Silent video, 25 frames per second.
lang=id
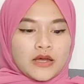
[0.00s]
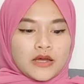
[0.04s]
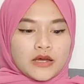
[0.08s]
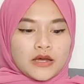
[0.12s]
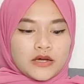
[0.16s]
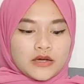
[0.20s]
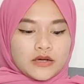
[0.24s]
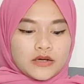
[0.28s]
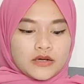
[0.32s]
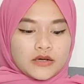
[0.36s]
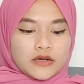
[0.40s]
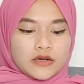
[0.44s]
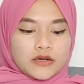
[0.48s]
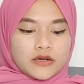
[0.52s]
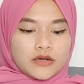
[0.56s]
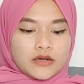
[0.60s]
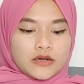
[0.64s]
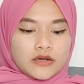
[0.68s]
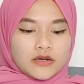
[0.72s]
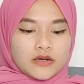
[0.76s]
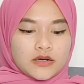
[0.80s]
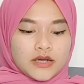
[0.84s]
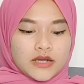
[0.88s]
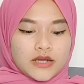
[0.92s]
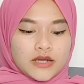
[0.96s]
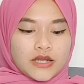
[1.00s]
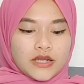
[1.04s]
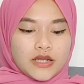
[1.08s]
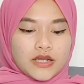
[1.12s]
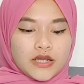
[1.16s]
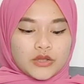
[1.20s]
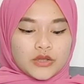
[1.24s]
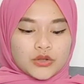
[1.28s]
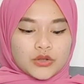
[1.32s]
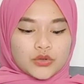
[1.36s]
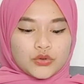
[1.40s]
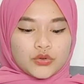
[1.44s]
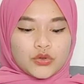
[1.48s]
uh, ini
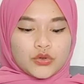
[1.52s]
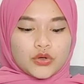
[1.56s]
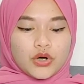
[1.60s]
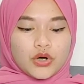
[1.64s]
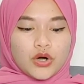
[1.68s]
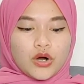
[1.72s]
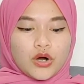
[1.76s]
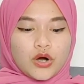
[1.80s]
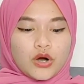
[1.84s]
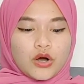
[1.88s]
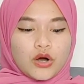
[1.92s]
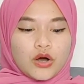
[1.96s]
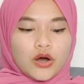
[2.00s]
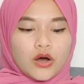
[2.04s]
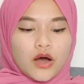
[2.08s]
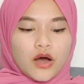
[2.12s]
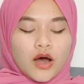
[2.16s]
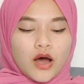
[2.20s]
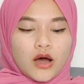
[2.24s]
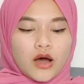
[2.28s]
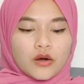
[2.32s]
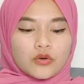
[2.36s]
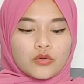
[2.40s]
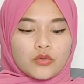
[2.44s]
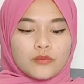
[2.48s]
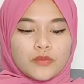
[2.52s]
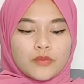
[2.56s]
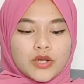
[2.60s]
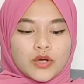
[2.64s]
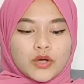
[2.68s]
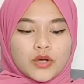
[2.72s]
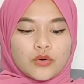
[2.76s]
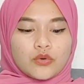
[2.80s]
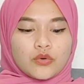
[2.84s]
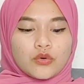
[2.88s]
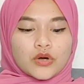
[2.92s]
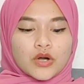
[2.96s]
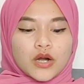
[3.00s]
itu Aku beli
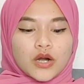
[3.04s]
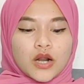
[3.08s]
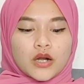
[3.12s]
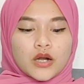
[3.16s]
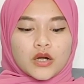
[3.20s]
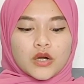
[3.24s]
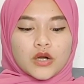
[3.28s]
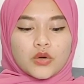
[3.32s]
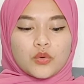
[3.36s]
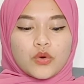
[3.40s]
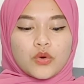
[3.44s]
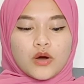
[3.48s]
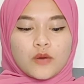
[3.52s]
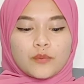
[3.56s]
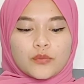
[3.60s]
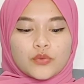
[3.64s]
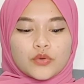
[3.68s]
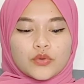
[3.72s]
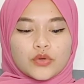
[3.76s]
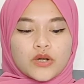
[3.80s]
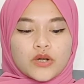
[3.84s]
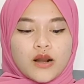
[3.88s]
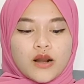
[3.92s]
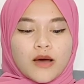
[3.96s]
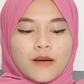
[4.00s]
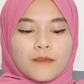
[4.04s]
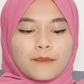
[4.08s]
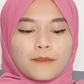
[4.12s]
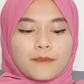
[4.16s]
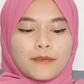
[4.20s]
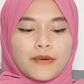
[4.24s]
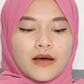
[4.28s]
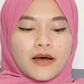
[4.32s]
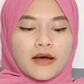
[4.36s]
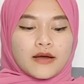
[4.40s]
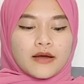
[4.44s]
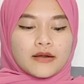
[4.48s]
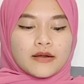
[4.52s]
ukuran
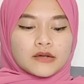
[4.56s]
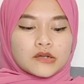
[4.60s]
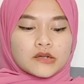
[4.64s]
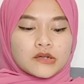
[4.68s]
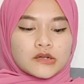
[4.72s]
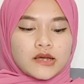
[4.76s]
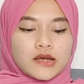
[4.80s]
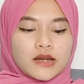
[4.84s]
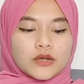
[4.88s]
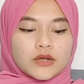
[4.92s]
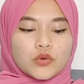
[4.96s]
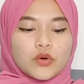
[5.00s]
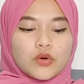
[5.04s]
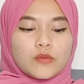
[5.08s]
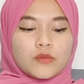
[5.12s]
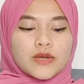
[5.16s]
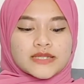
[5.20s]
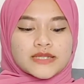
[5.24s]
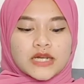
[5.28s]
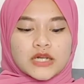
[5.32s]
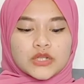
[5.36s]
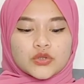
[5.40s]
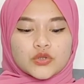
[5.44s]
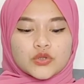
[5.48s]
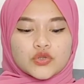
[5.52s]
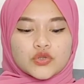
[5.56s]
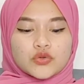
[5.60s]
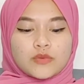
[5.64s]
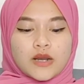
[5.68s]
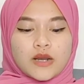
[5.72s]
28 kali 12 kali 17